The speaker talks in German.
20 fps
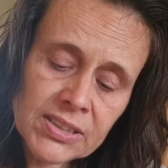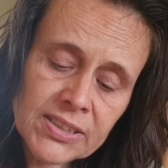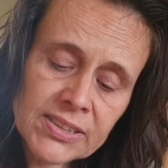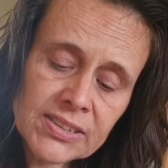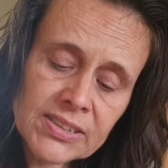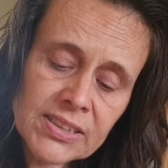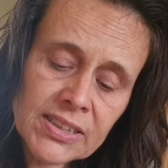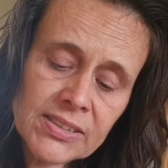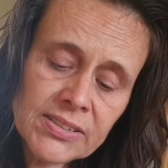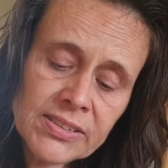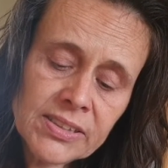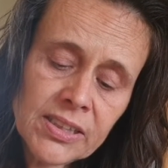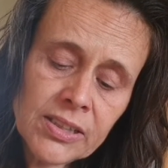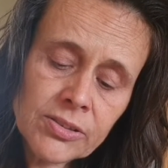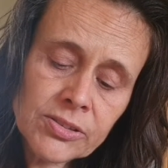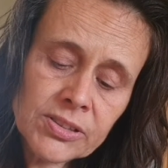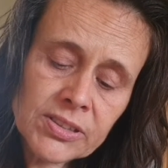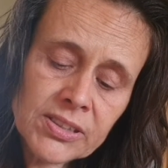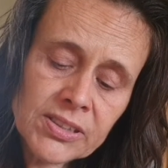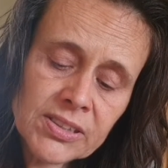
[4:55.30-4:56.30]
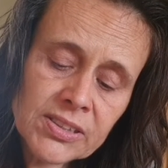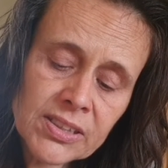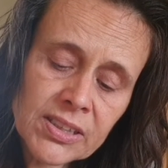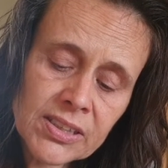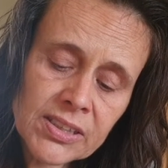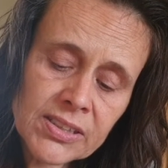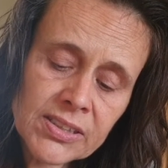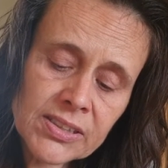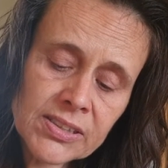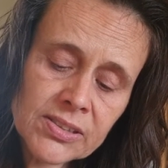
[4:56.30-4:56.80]
Das ganze Haus
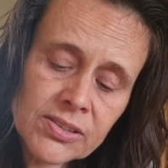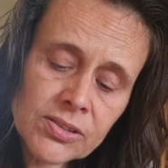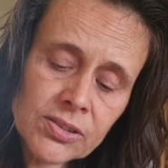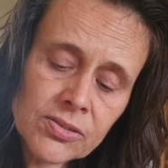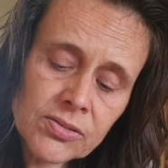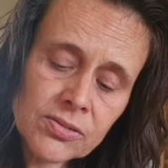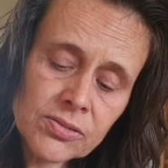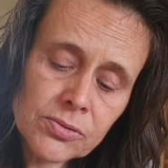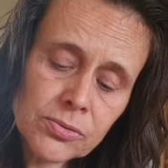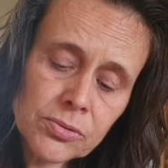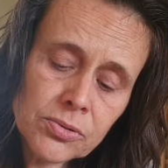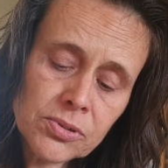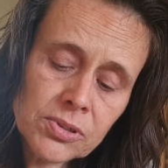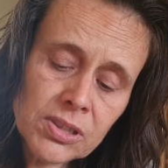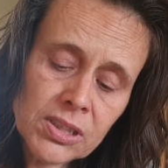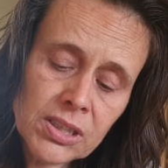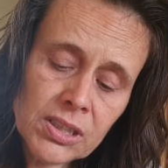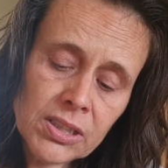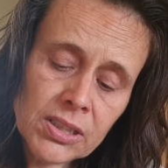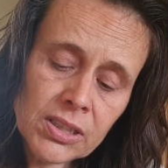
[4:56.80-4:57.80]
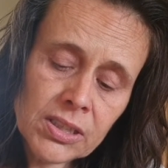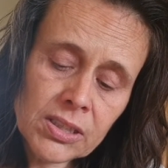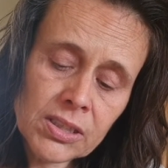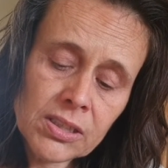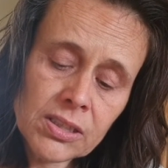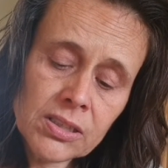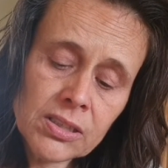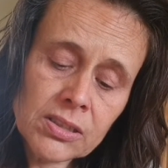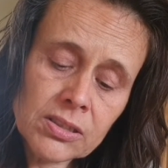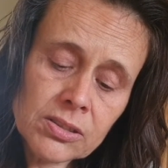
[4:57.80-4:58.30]
Israel soll nun
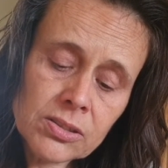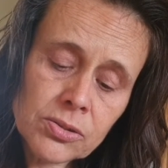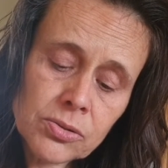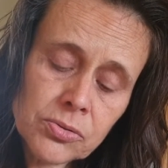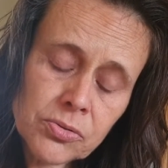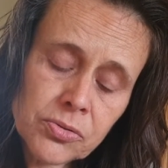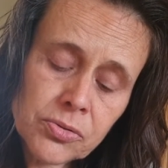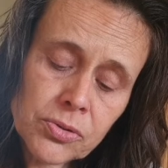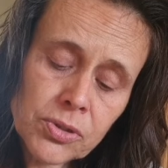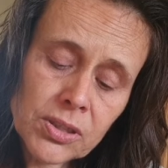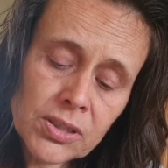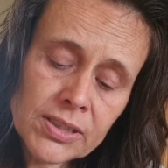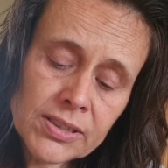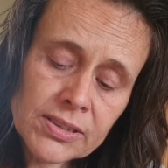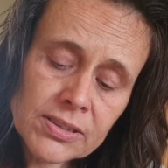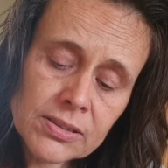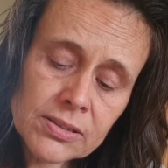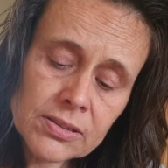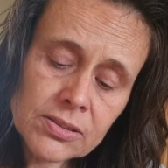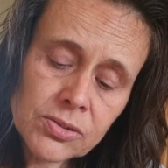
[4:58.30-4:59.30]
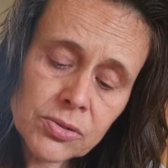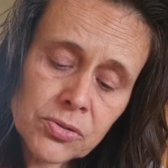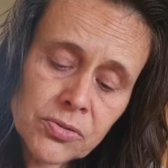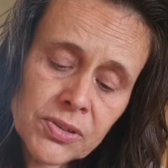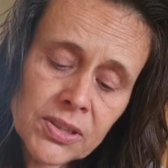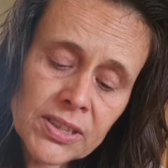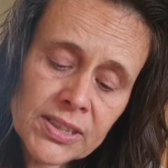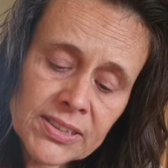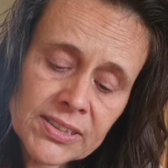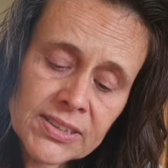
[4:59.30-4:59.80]
zuvor,
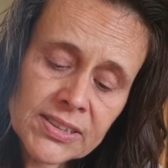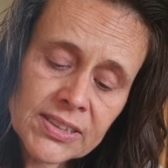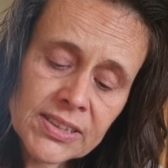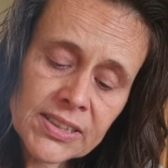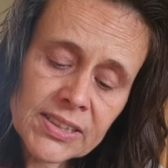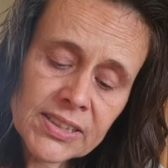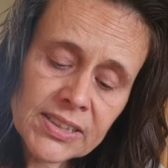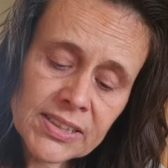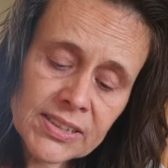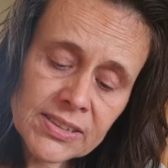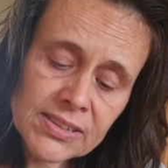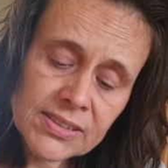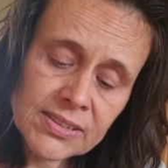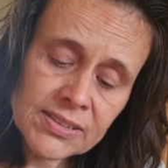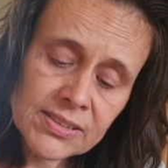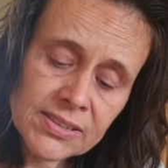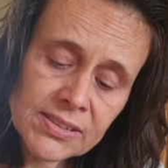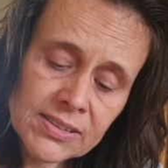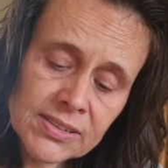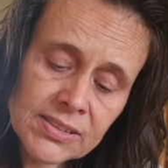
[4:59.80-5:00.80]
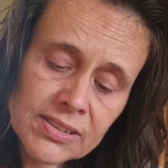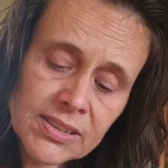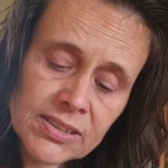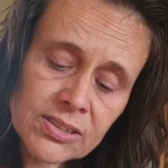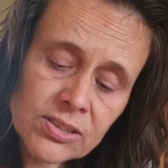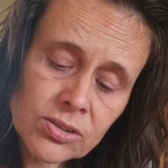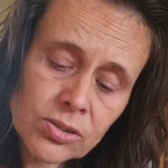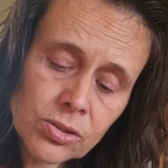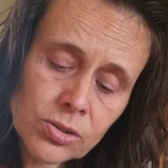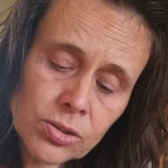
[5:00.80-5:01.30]
zuverlässig erkennen,
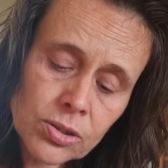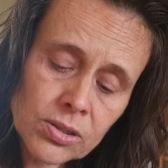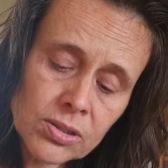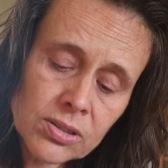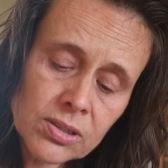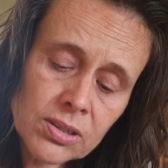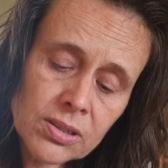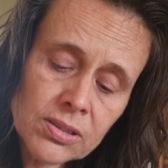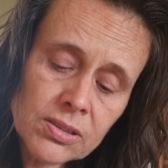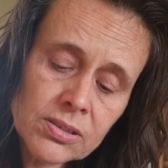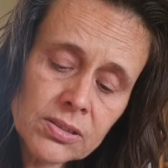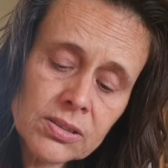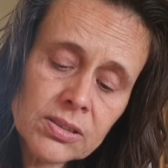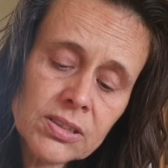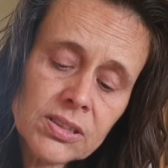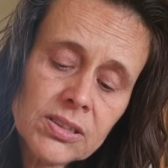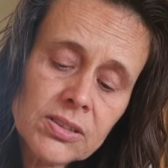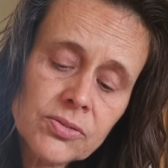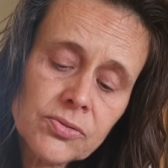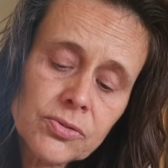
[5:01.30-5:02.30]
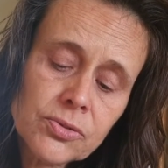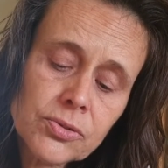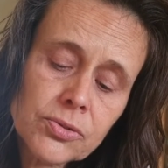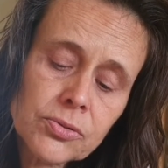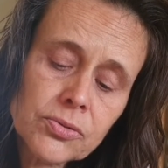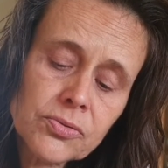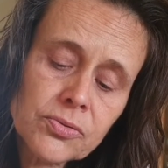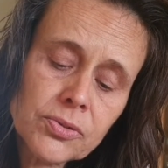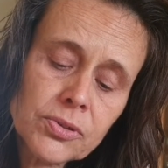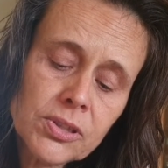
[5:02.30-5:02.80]
dass Gott ihn
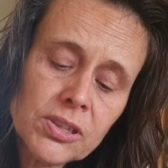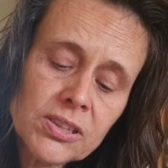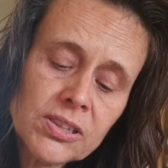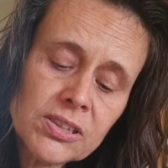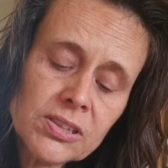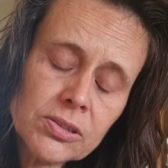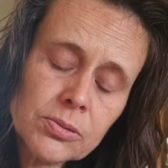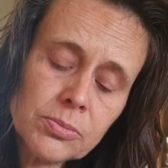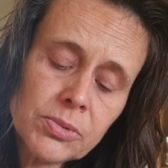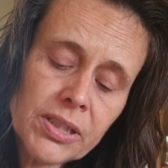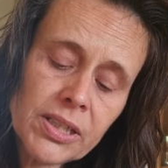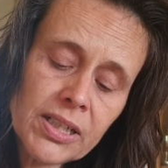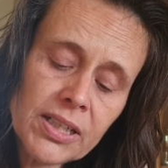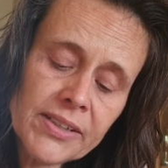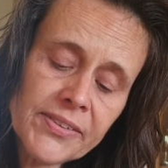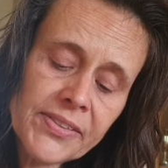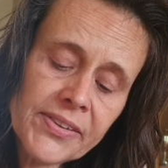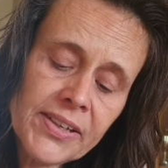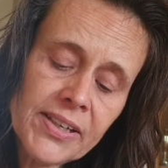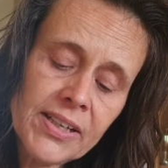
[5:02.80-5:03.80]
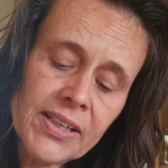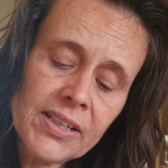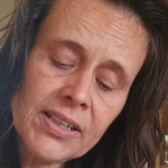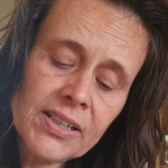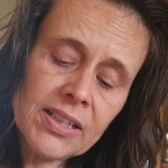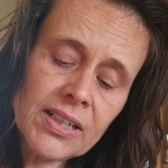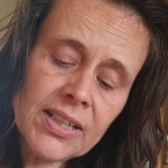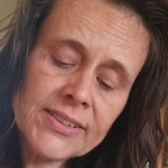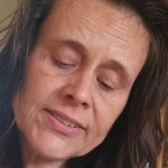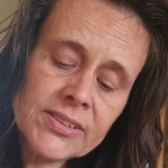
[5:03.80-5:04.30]
sowohl zum Herrn
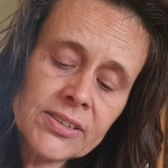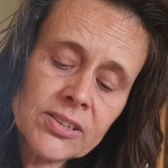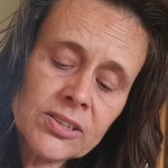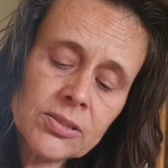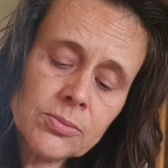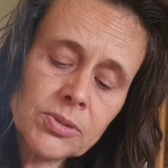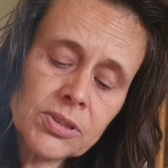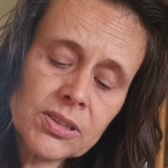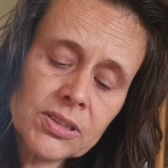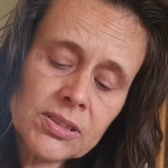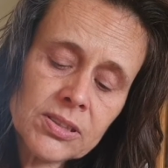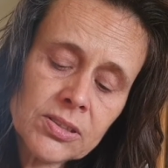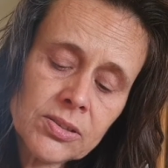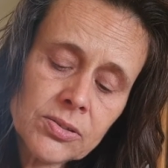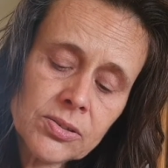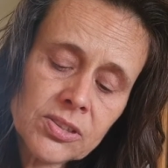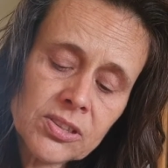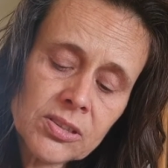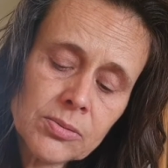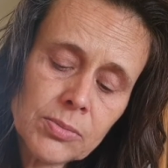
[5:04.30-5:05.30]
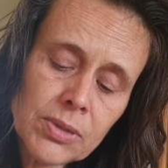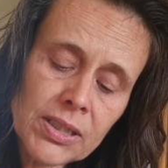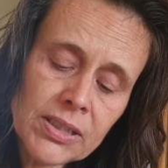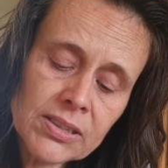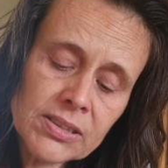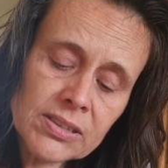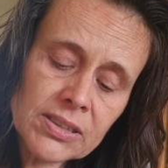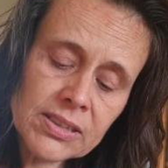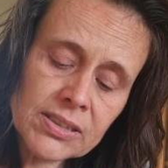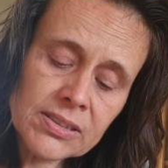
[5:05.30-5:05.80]
als auch zum Christus
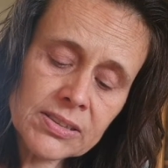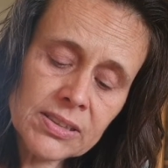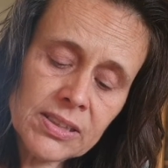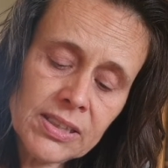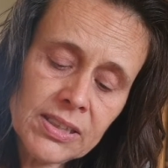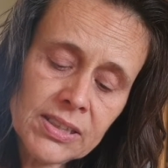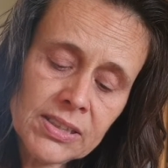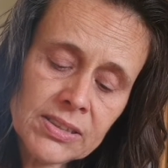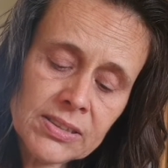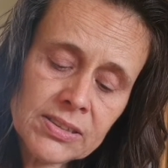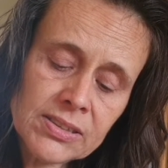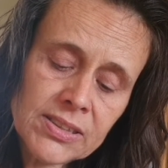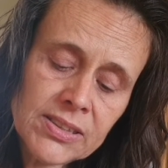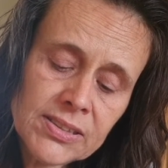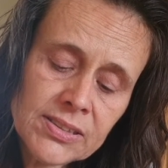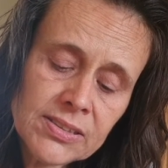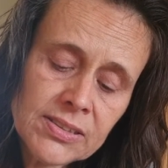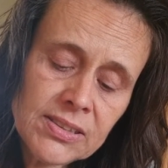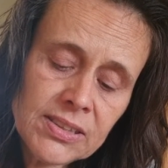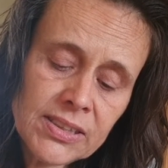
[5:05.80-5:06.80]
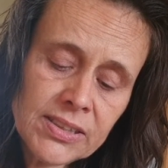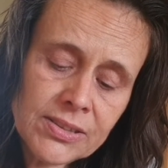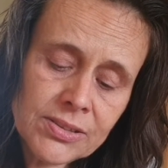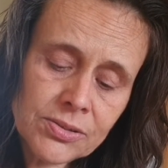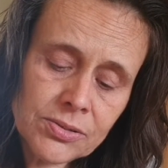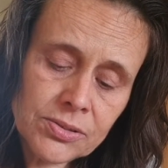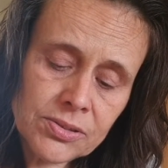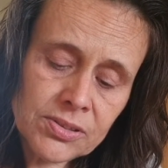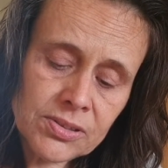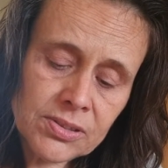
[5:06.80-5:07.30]
gemacht hat, diesen
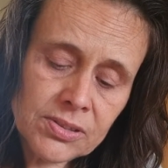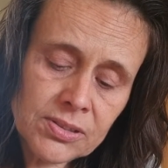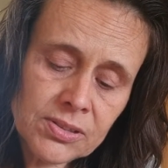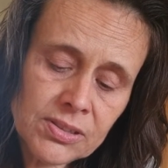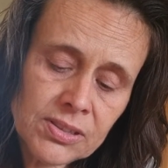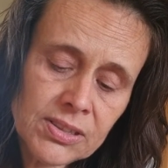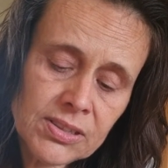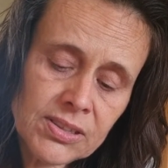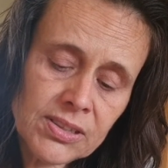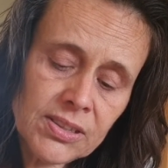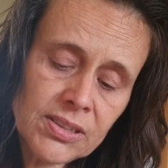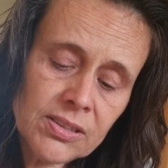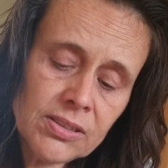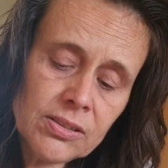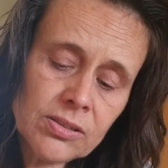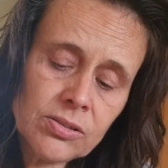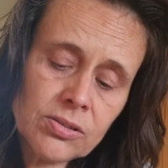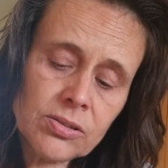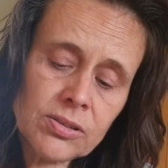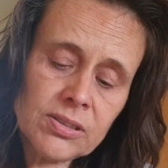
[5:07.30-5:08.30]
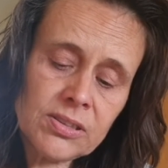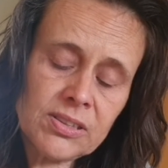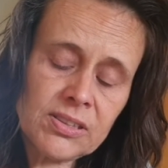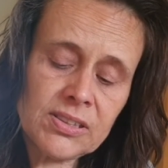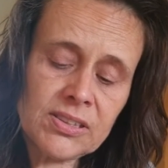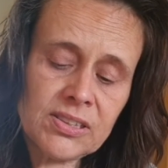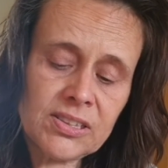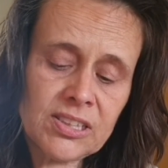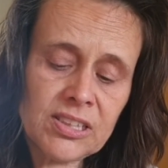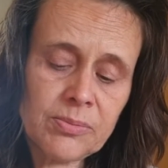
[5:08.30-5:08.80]
Jesus, den ihr
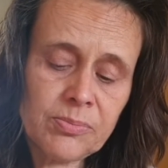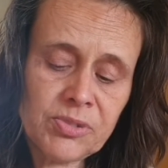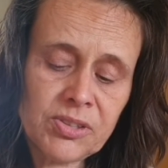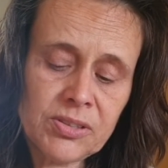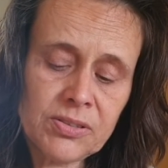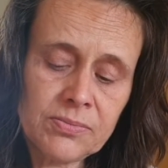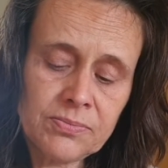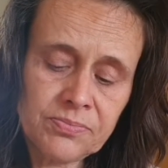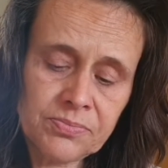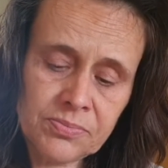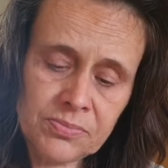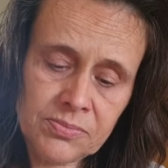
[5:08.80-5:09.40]
gekreuzigt habt.